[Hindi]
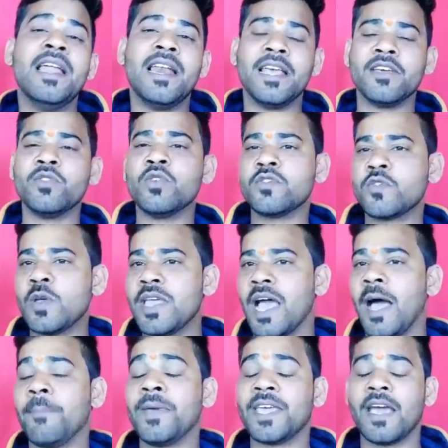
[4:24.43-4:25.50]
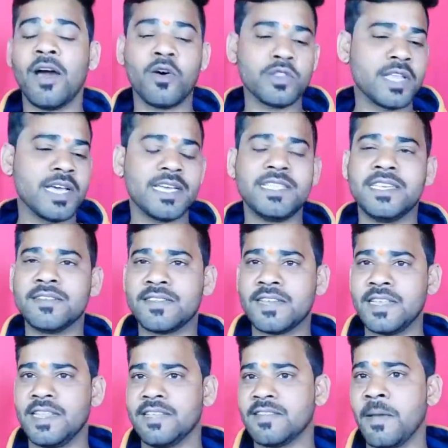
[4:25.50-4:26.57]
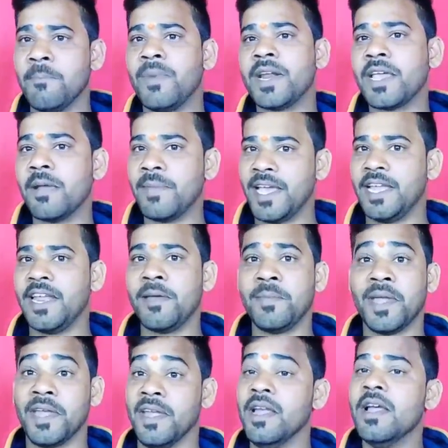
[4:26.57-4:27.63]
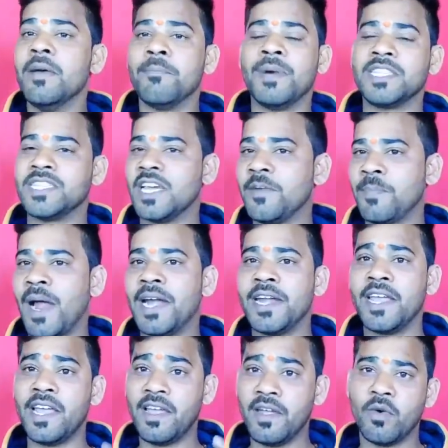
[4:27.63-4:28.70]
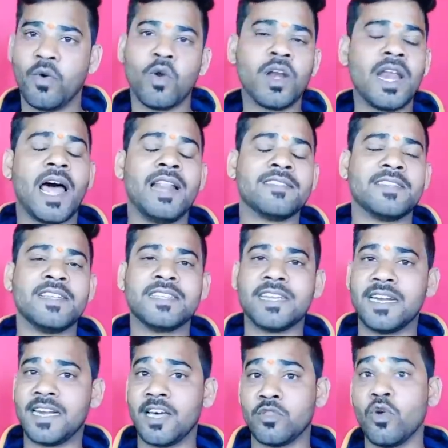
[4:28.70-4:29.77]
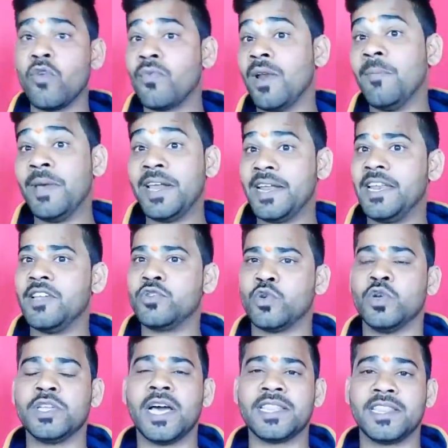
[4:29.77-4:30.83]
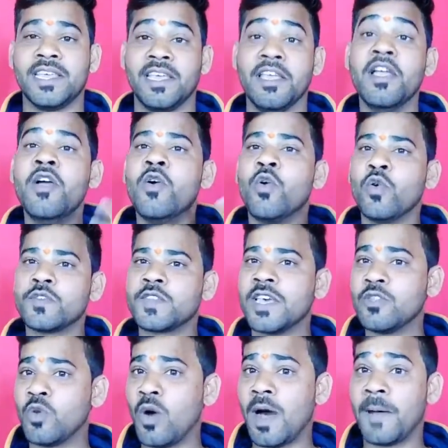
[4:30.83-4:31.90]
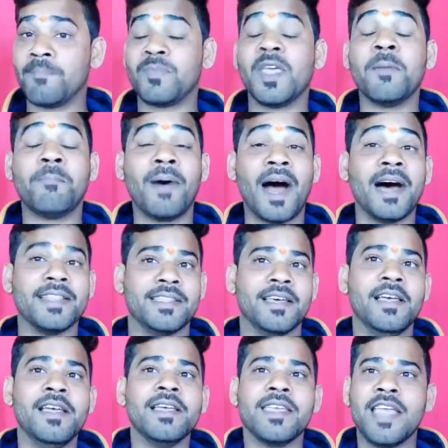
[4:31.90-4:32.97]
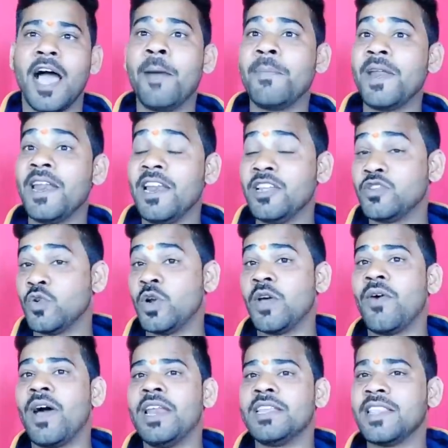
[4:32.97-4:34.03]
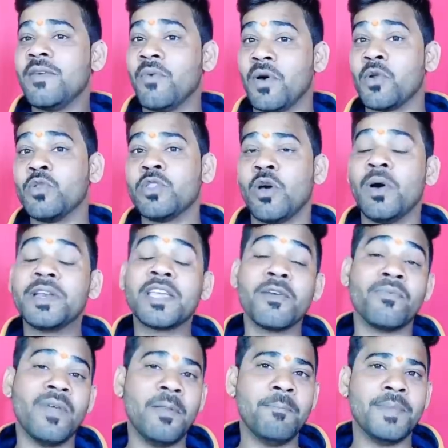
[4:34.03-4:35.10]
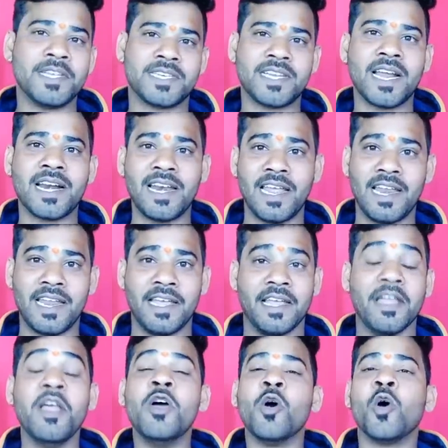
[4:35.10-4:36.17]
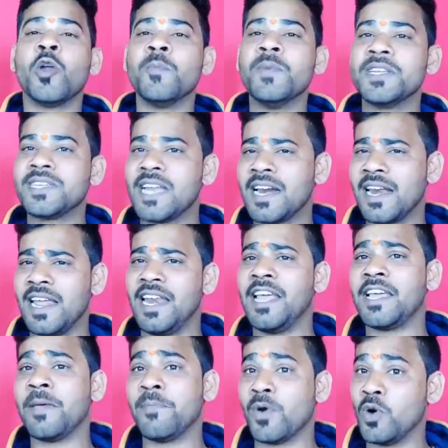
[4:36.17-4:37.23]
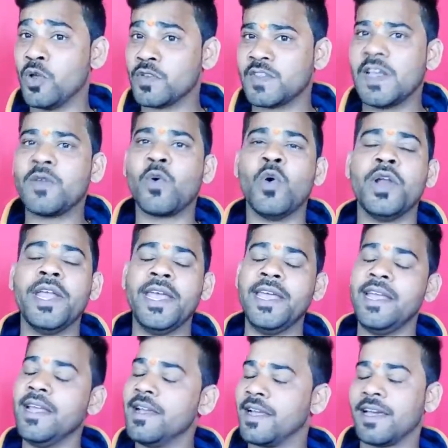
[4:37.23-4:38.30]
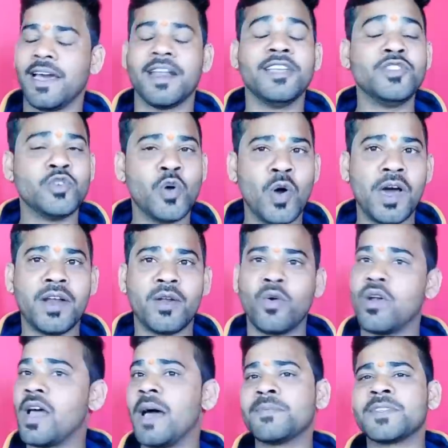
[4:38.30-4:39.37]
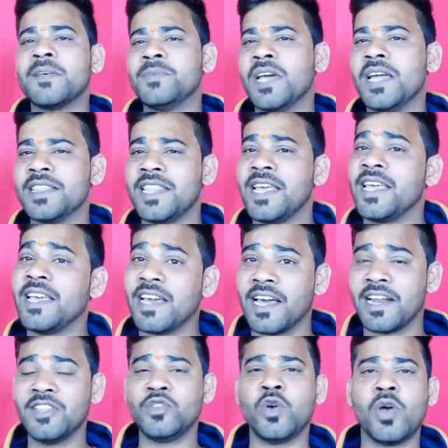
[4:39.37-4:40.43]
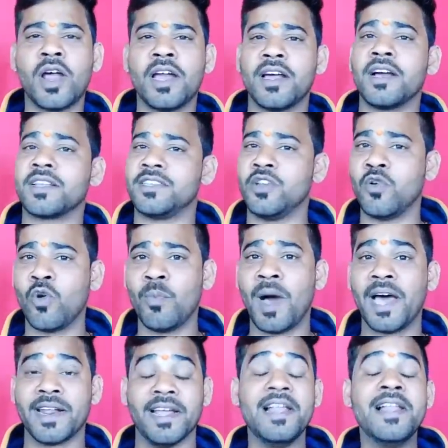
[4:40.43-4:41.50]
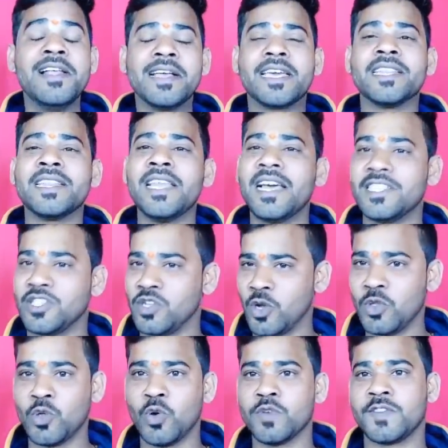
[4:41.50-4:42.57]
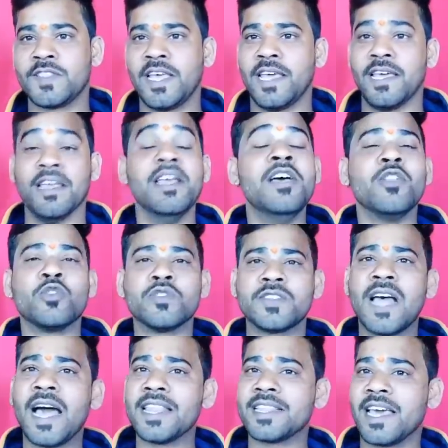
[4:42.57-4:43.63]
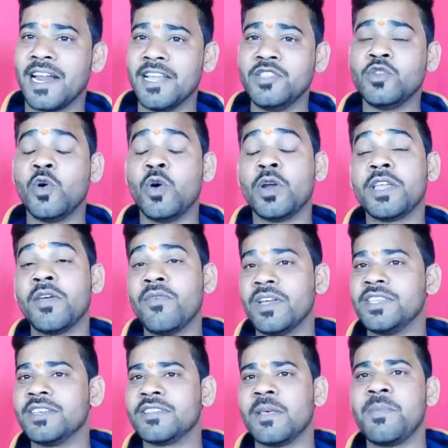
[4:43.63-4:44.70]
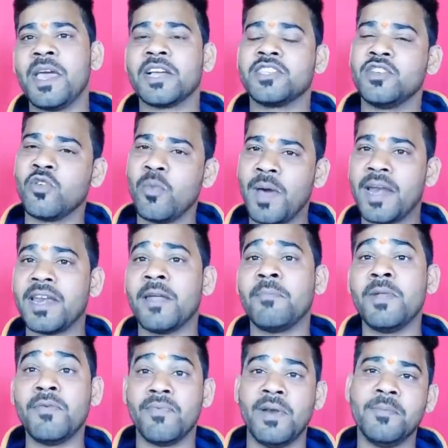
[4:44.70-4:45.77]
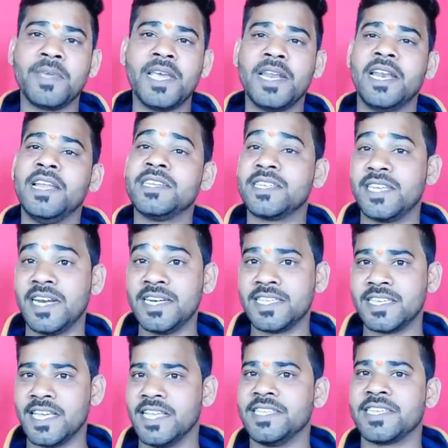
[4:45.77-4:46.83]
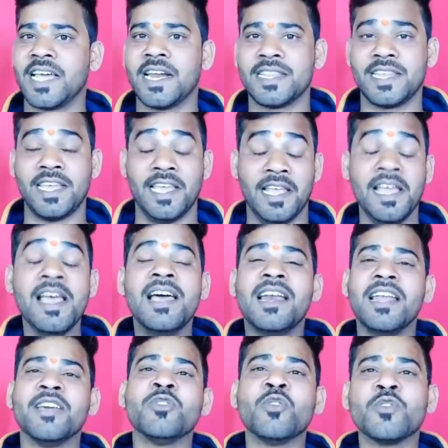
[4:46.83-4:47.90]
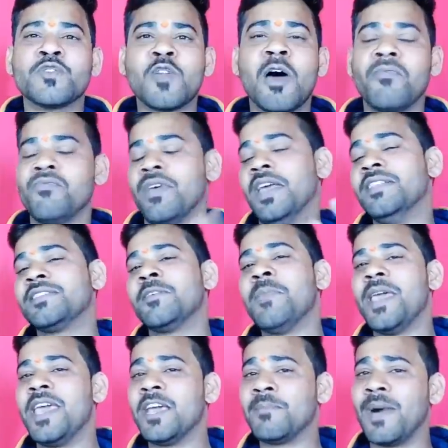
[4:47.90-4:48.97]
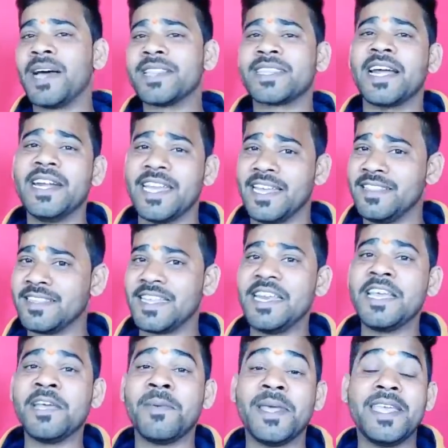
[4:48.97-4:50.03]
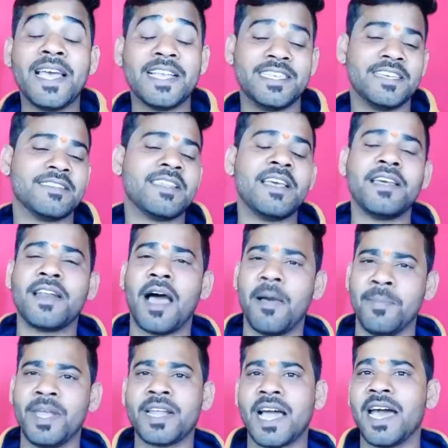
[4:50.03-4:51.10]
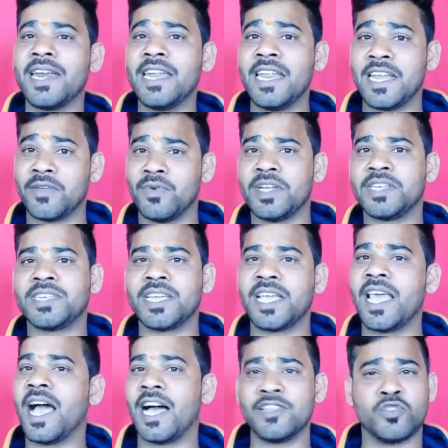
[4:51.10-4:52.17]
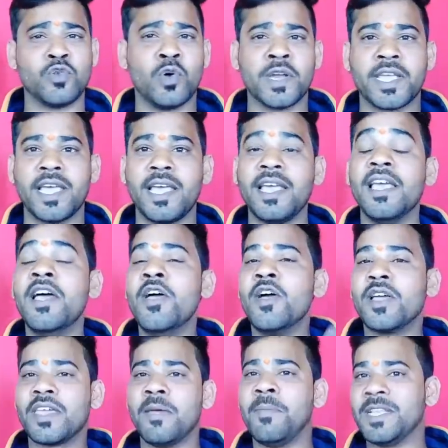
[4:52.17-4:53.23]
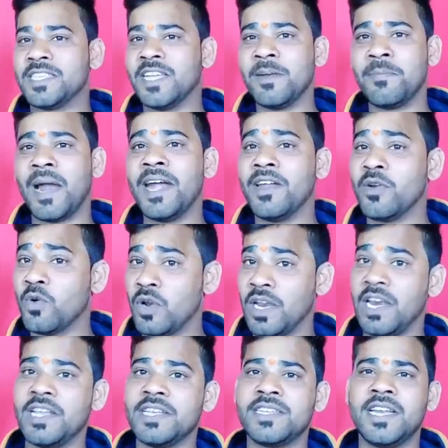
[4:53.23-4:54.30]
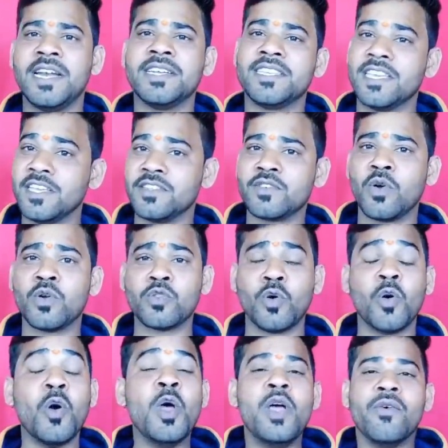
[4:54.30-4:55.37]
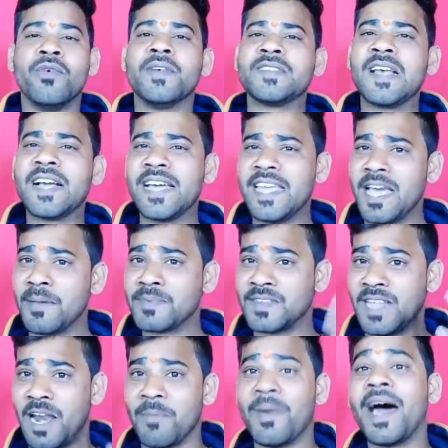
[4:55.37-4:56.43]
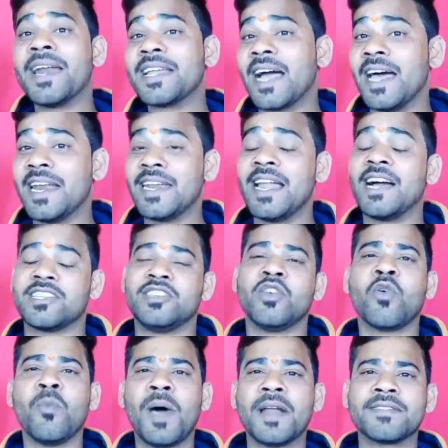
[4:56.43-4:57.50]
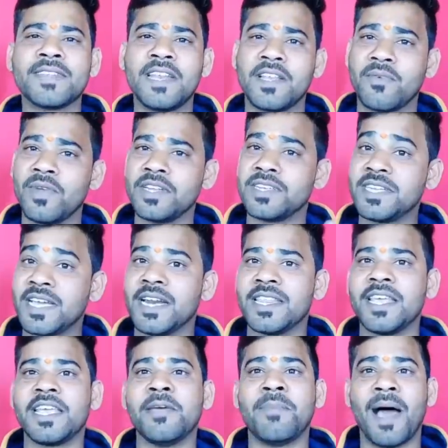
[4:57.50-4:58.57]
लेकिन दोस्तों यहाँ पे क्या होता कि जैसे दिसंबर के महीने में बच्चन पांडे और लाल सिंह चड्डा दो फिल्में रिलीज हो जाती उसके दो हफ्ते बाद यहाँ पे रिलीज होने वाली थी वरुण धवन की फिल्म मिस्टर लेले और मिस्टर लेले के प्रोड्यूसर कौन है करण जौहर और आप सब जानते हैं कि करण जौहर और अक्षय कुमार कितने अच्छे दोस्त थे तो शायद करण जौहर की वजह से भी अक्षय कुमार ने अपने फिल्म की रिलीज डेट चेंज कर दी लेकिन दोस्तों आप फैंस में एक बात का टेंशन है कि भैया जैसे आमिर खान ने रिक्वेस्ट किया हाथ जोड़ के कि बच्चन पांडे को रिलीज डेट चेंज कर दो वैसा कहीं आप सलमान खान ने अक्षय कुमार से रिक्वेस्ट कर दे कि